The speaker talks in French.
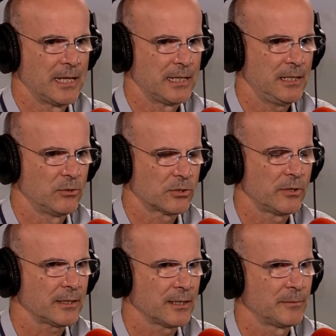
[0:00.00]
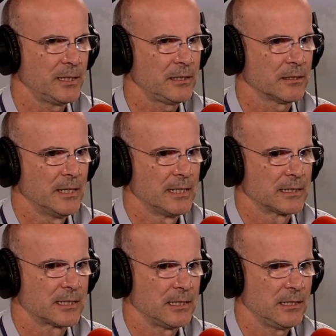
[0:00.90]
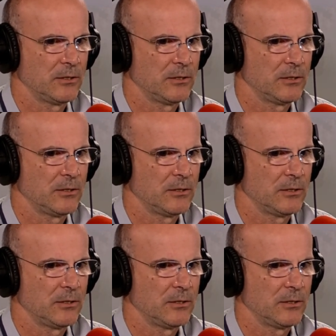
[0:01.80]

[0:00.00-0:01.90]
Et le solaire thermique qui,